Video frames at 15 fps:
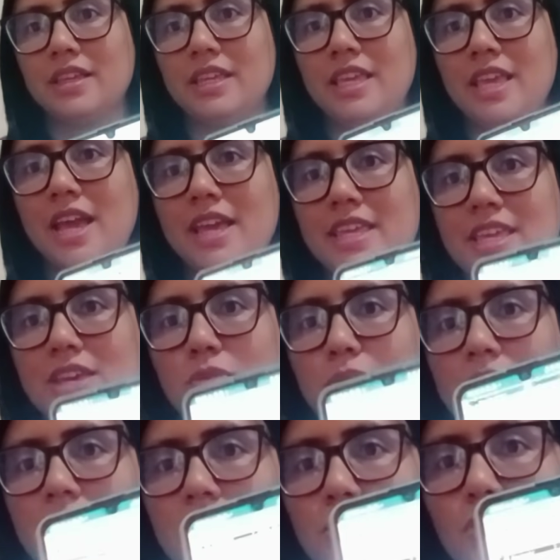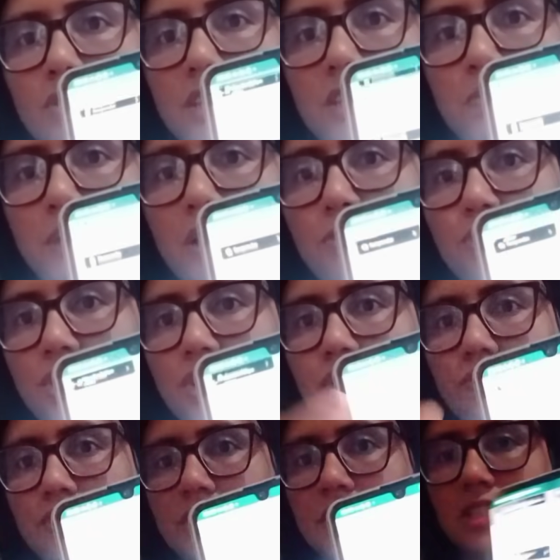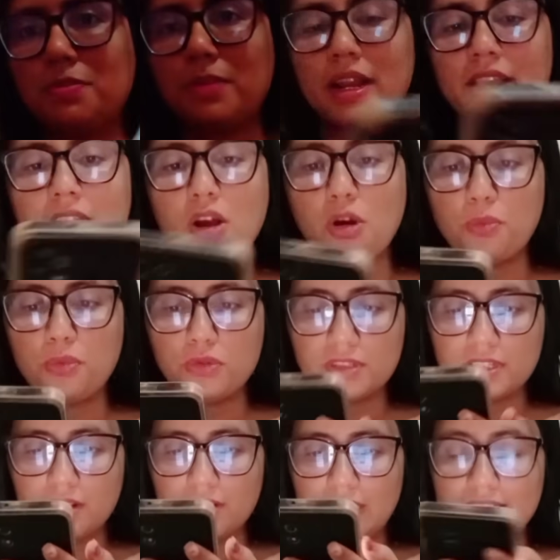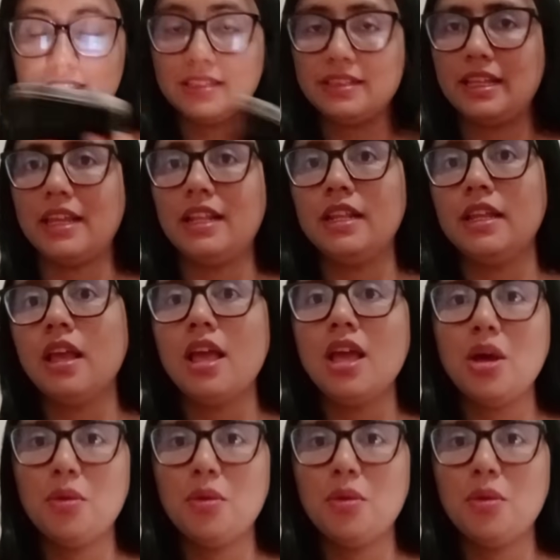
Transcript: E aí eu mandei todas as perguntinhas de vocês pra cá, ó, o celularzinho dele,